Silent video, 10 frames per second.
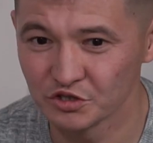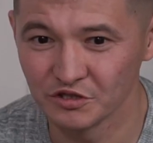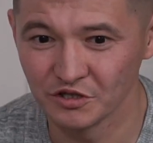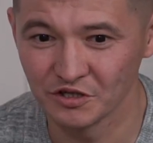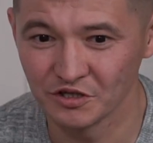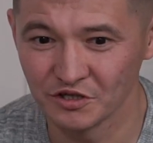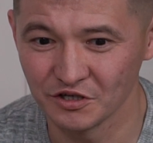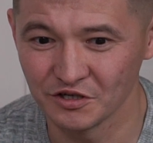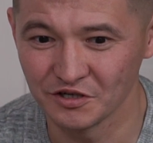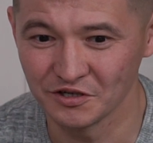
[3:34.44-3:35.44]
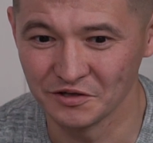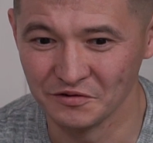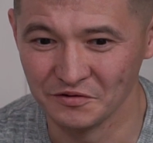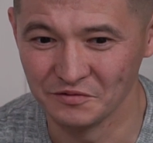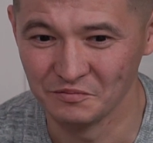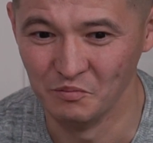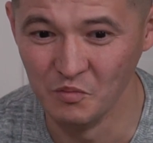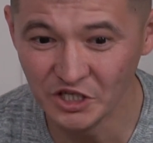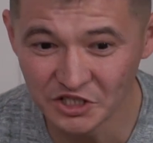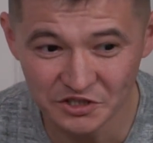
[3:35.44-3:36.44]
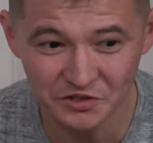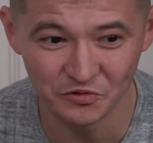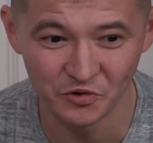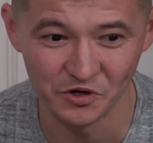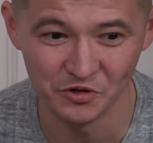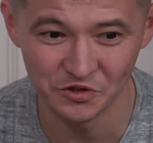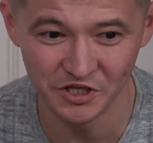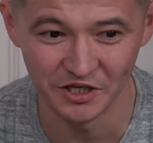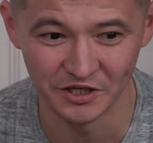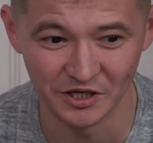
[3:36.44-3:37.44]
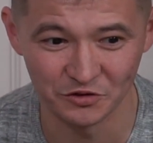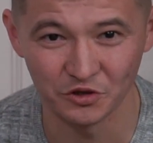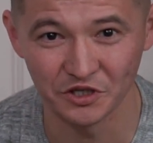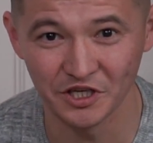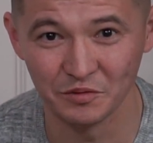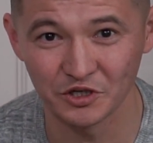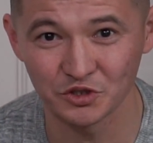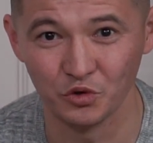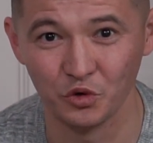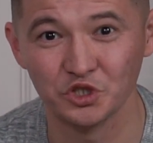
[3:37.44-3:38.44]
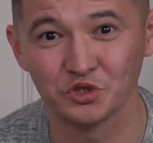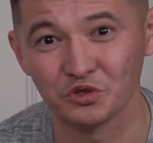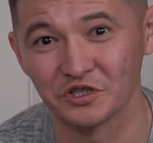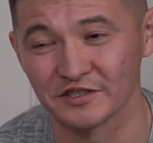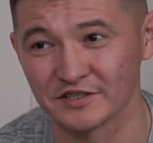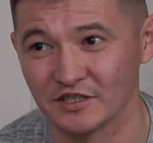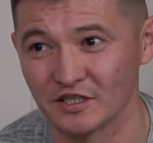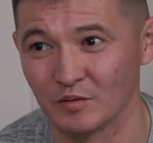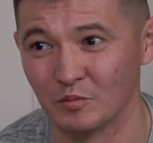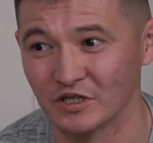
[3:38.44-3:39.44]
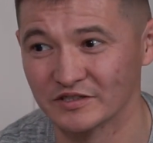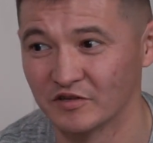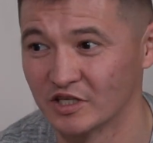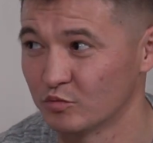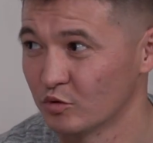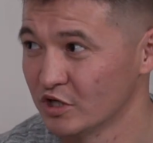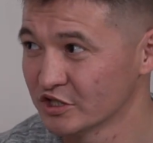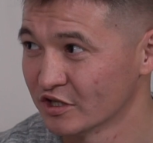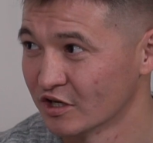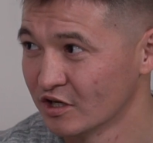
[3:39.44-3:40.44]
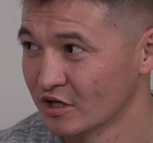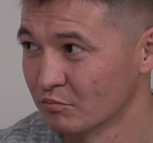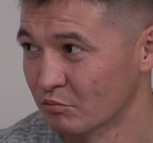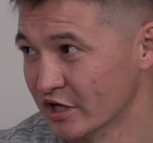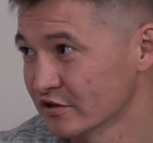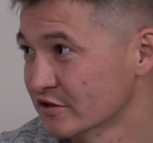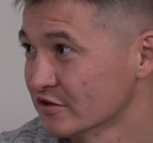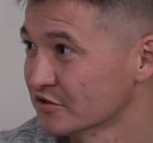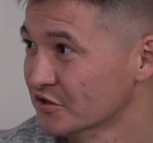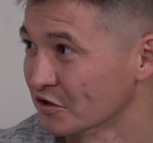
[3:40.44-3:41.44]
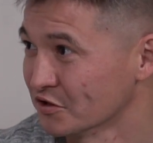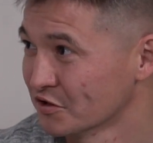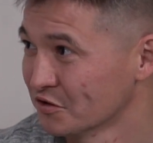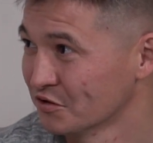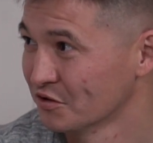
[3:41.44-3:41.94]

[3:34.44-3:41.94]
что большинство людей, которых я прошу хоть что-то рассказать об образовании публично, боятся это сделать.